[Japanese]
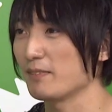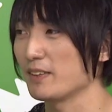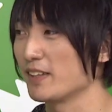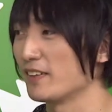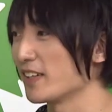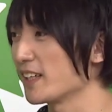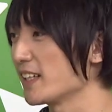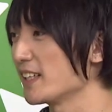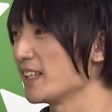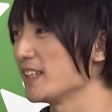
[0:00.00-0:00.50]
身が
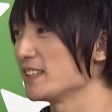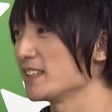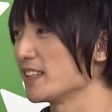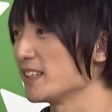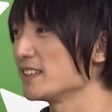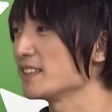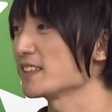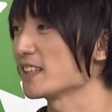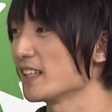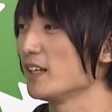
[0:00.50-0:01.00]
分かんないじゃな
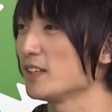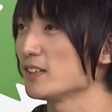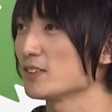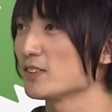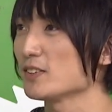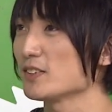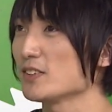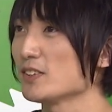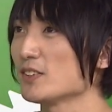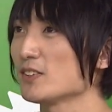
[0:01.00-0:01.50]
いですか。
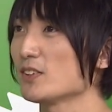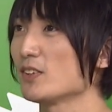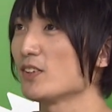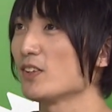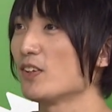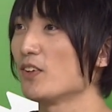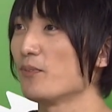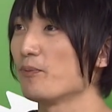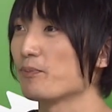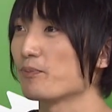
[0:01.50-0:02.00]
そうする
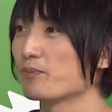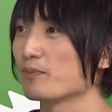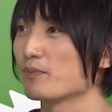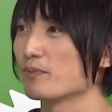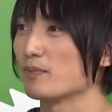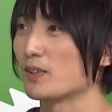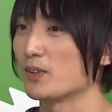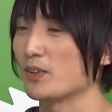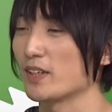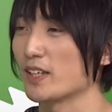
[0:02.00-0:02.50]
と
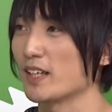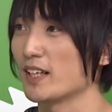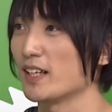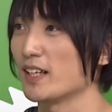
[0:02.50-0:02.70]
まあ、これか